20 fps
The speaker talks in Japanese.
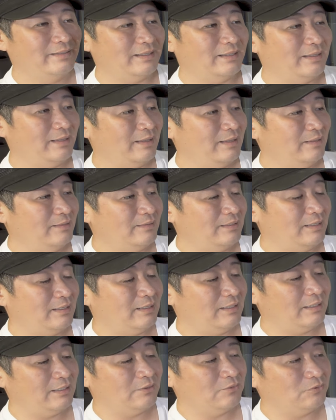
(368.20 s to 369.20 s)
ね、
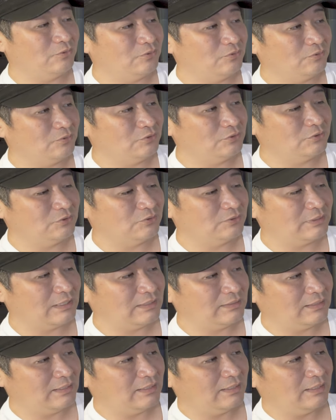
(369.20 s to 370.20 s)
でこの状
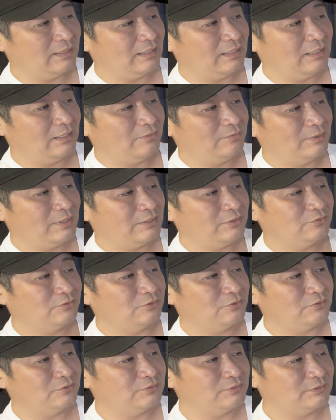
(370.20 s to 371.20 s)
態で、
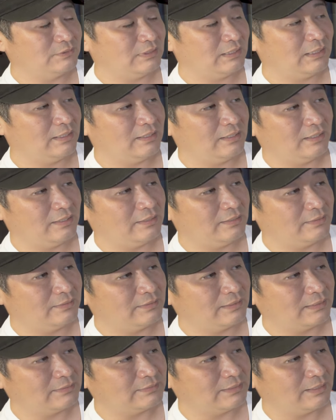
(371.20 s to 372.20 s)
えー、ェイオン、え
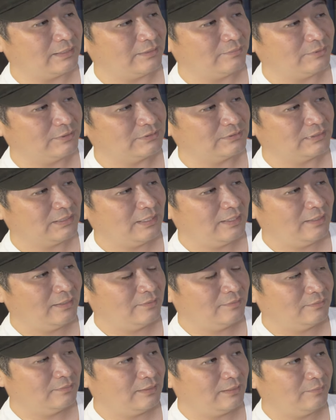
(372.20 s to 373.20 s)
立ち上げます
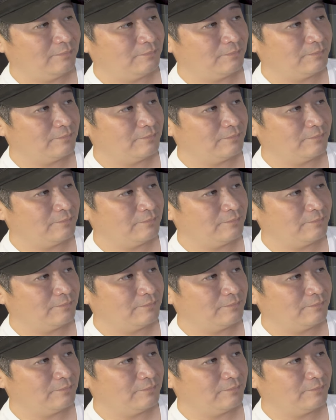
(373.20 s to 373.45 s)
ね